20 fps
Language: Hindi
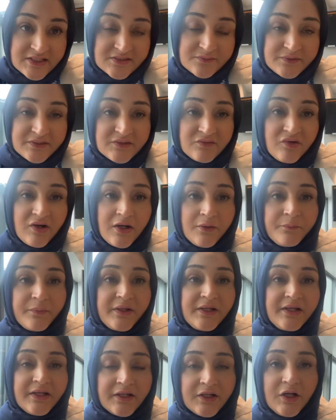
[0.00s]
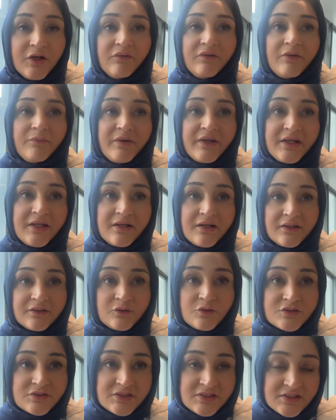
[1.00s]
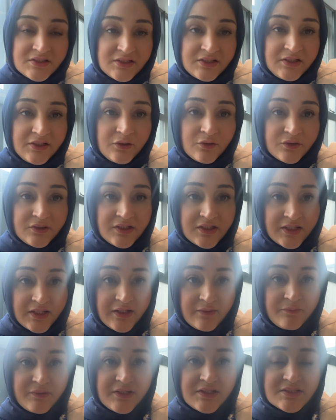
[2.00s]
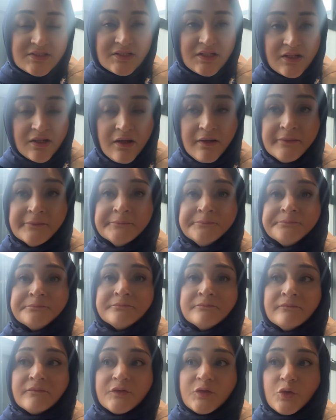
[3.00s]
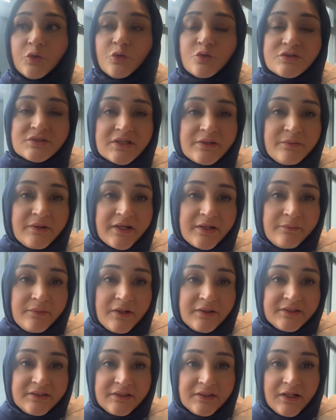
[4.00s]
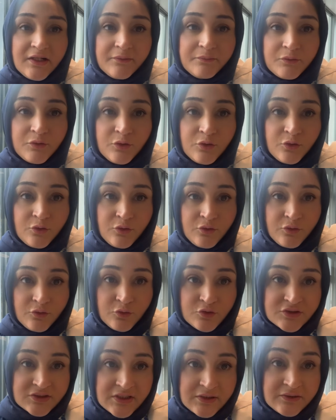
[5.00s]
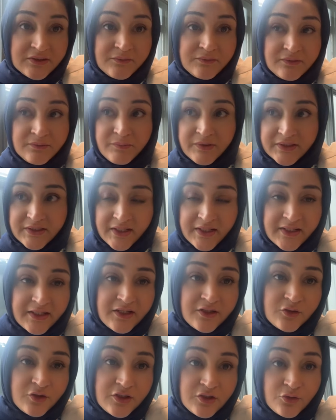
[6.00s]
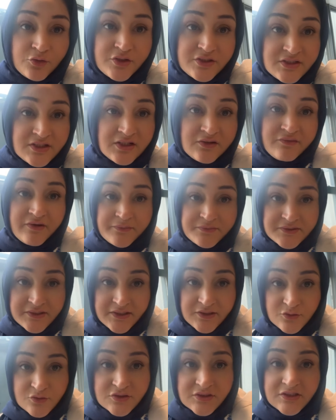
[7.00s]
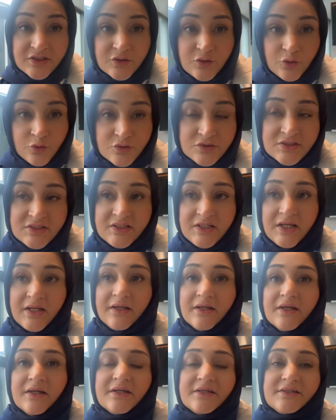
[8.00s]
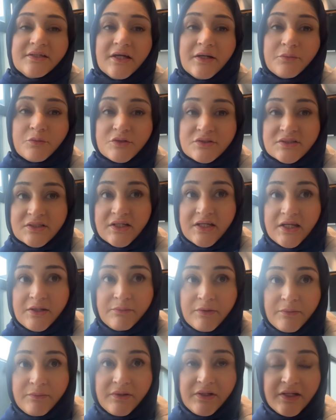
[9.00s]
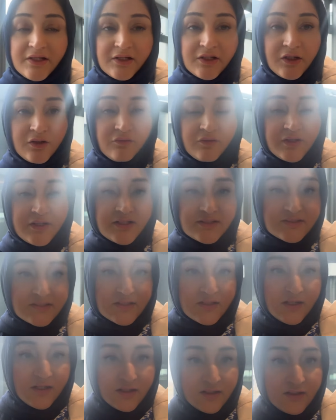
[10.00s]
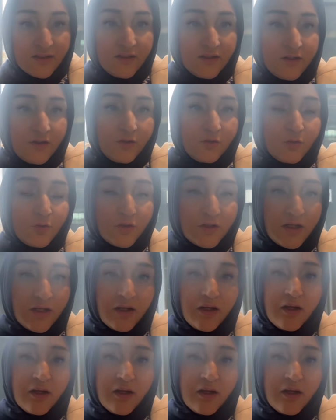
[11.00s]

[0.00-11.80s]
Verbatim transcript: भी वहाँ पे लिखा हुआ है मैंने रात को सर्च किया और देखा है मैंने सारा तो उसके बारे में आज जी आपको उसकी बताएंगे कि ओरिजिनल वेबसाइट उसकी कौन सी है ये आपको स्क्रीन पे भी लिखा हुआ नज़र आ रहा होगा